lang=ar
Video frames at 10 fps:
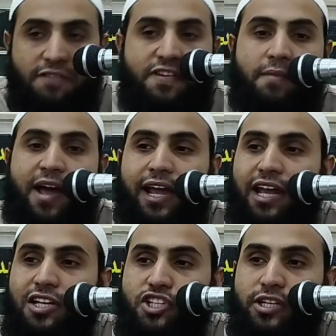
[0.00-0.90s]

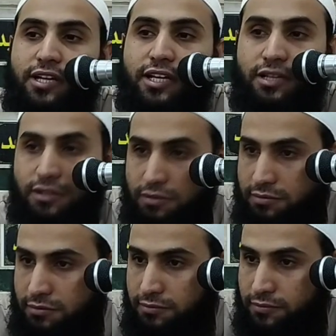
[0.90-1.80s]
فبكى الجني
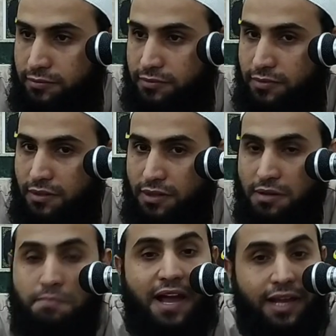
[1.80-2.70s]

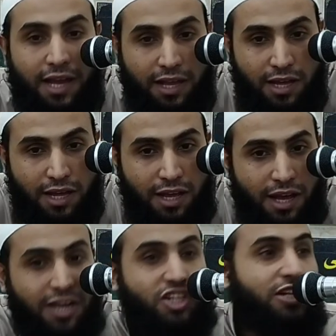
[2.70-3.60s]
بكى
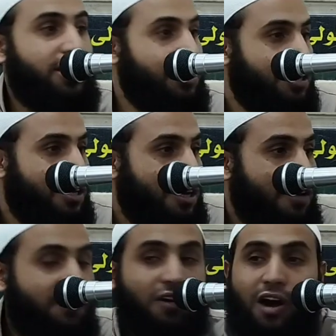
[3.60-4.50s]
الجني
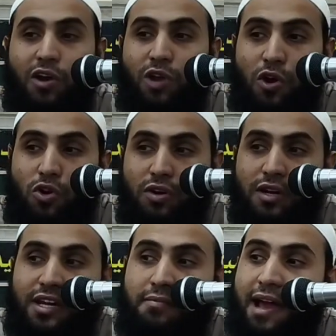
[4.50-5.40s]
فقالوا له
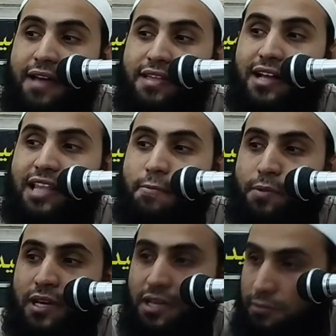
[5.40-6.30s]
لماذا
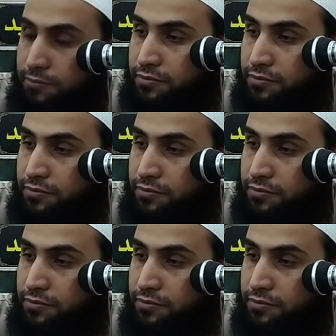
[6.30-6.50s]
تبكي